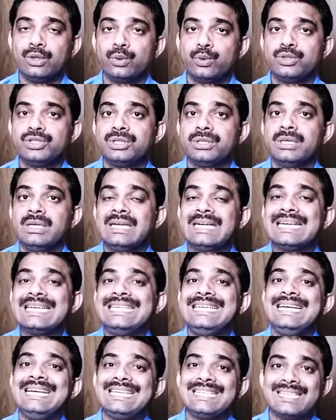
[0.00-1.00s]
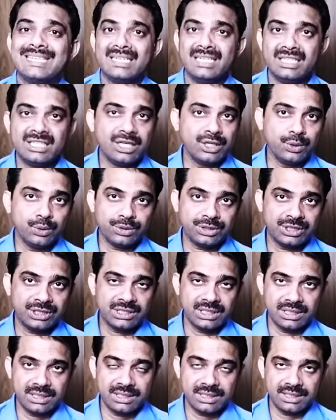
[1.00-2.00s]
कुछ क्रिएट करने की
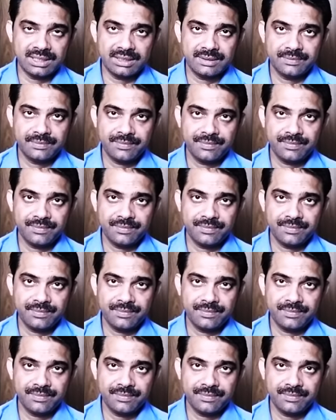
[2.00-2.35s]
कोशिश ना करें